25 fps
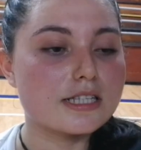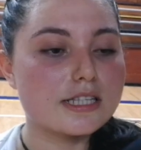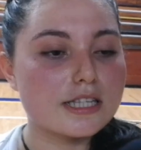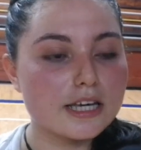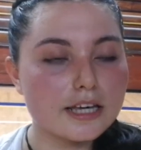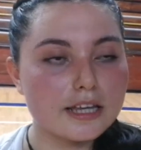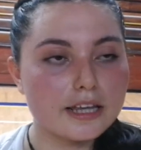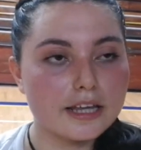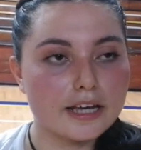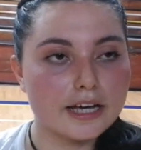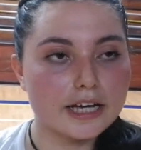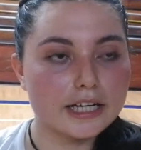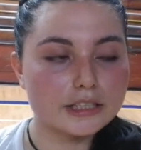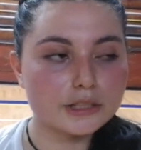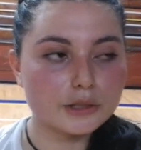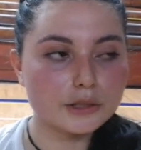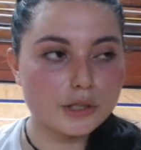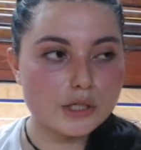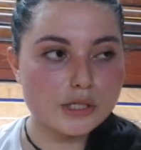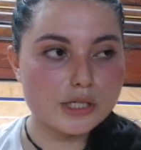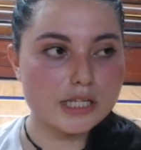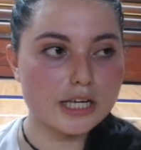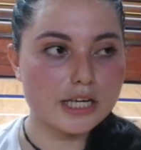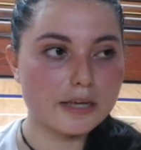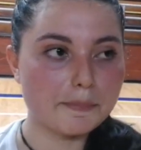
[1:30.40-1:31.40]
Sí, de
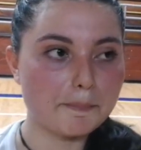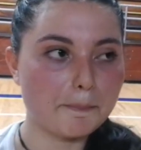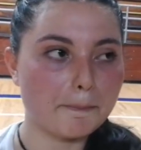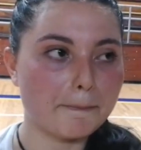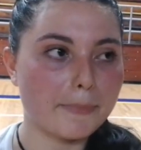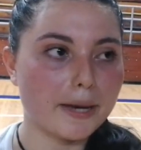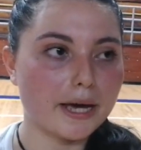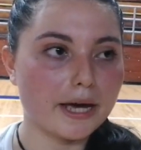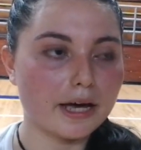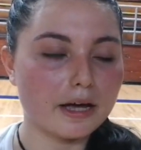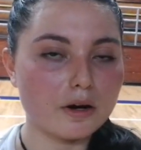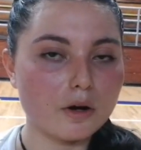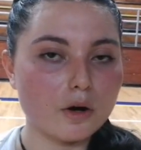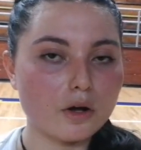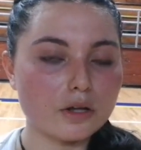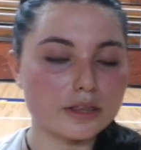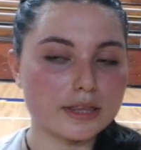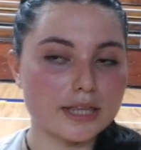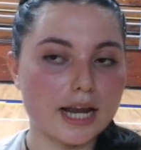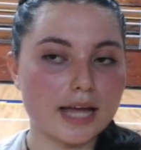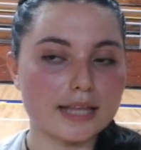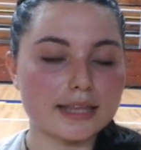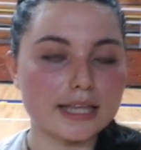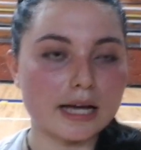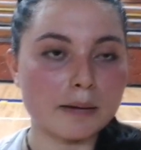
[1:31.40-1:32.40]
hecho sí, pero
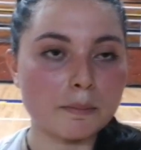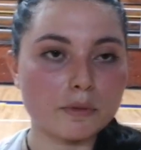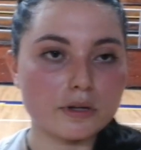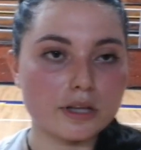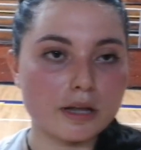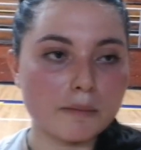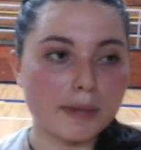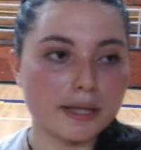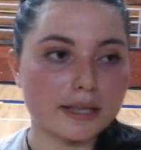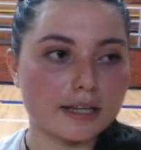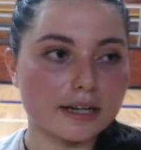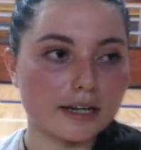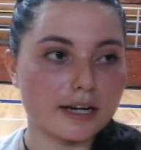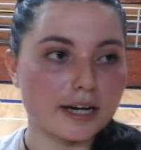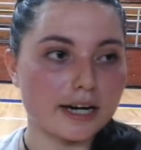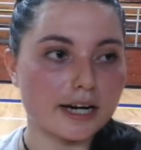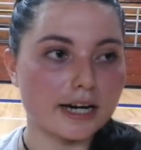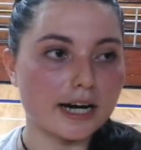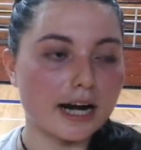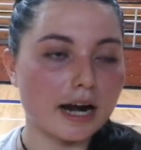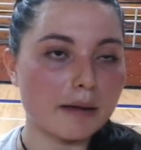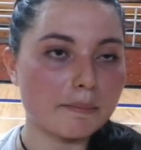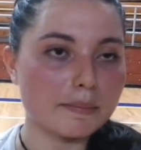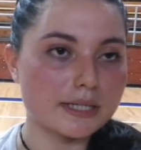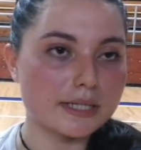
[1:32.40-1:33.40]
tratamos de
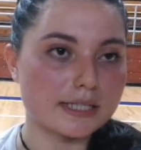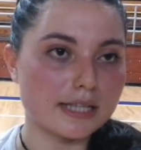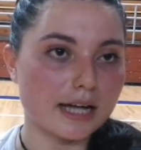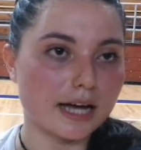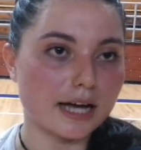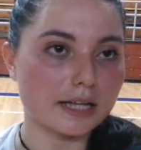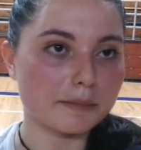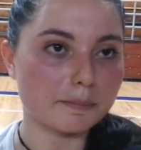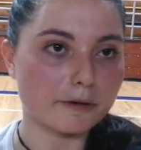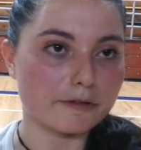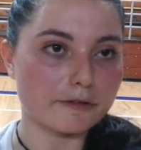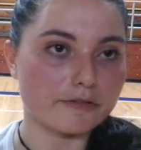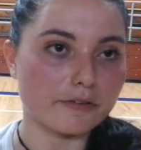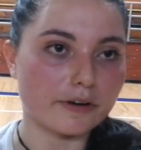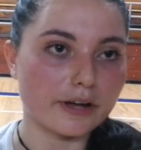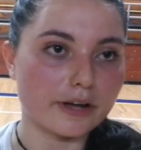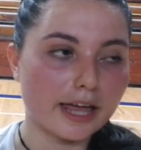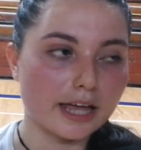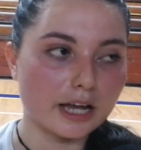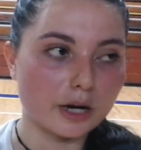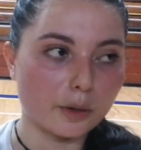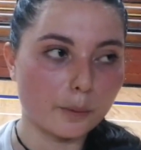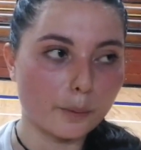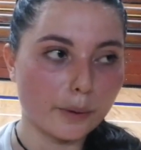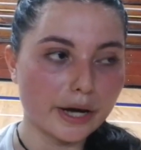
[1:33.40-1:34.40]
mantener la amistad por
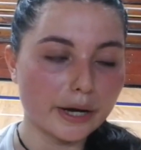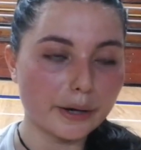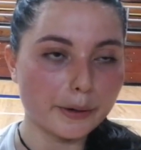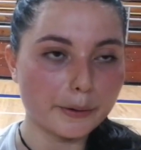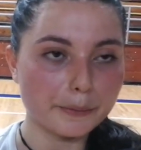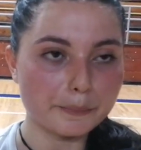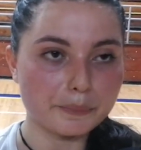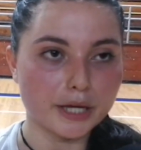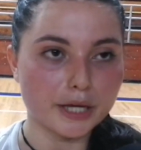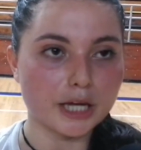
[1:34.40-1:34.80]
fuera del juego.